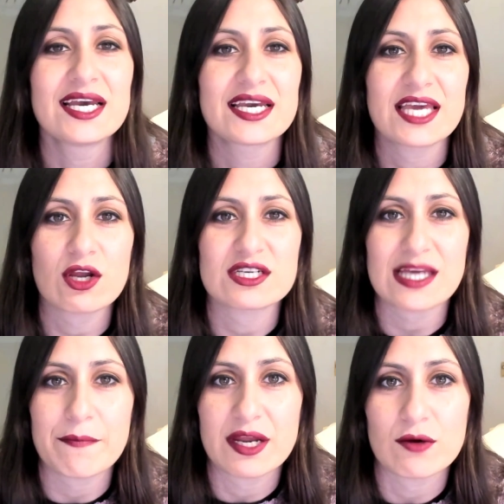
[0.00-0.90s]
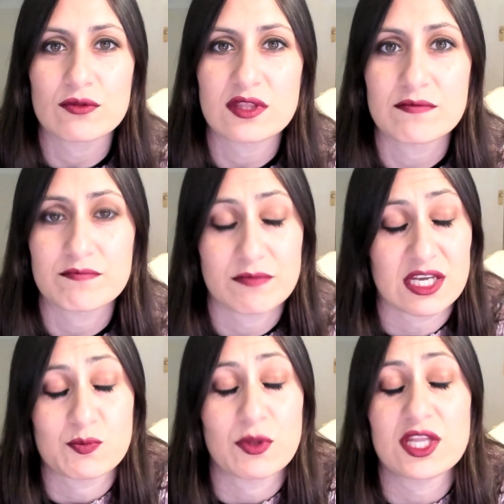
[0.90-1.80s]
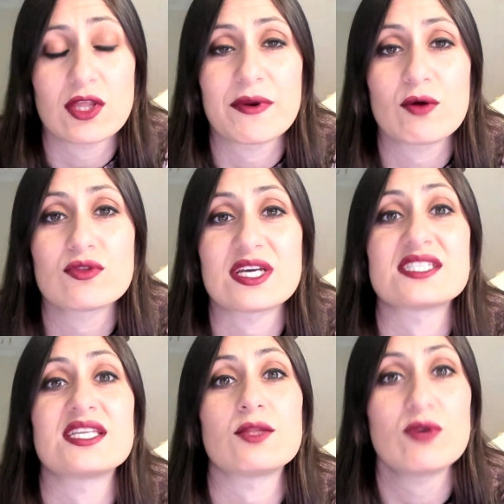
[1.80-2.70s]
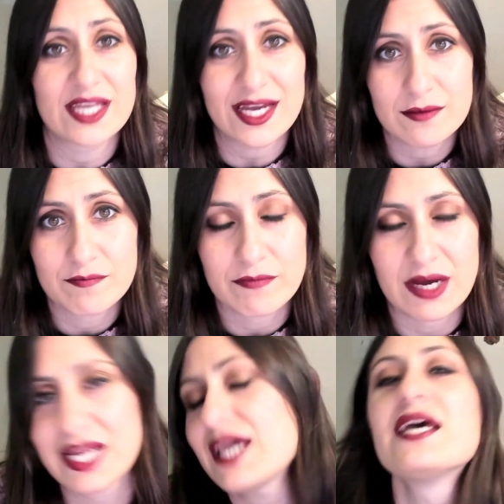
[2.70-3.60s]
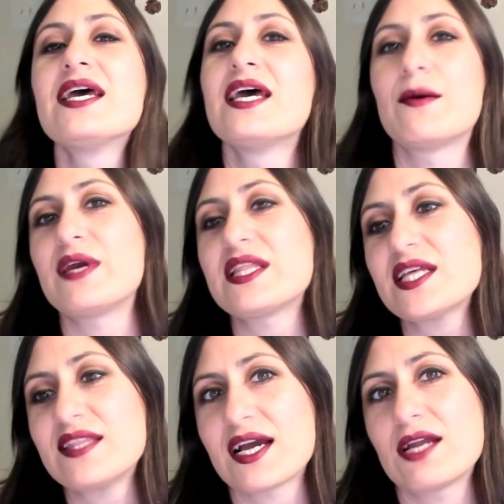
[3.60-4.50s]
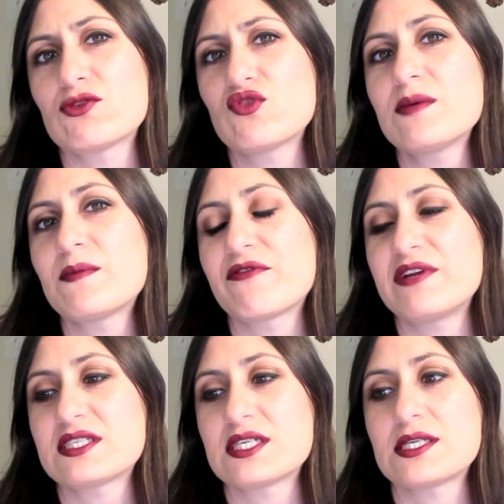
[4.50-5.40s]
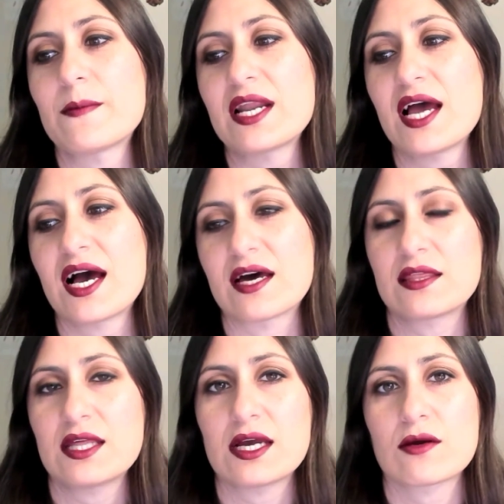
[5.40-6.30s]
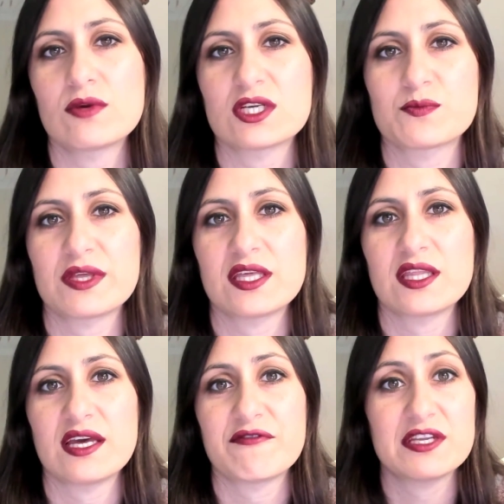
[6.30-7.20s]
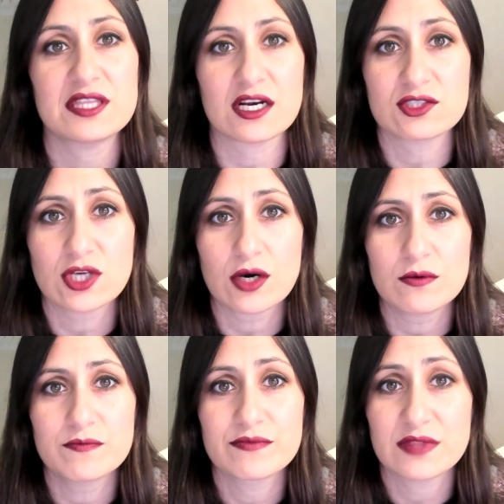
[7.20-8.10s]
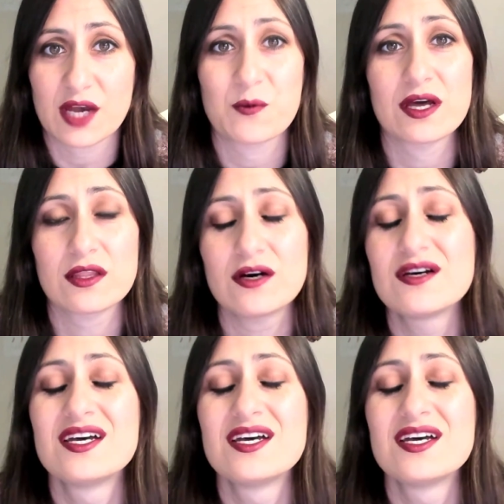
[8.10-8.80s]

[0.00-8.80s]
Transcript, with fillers: Quiero que sea respondiendo a preguntas de Twitter, ¿vale? Voy a intentar que los últimos fines de semana hacer una especie de free talk show, ¿de acuerdo?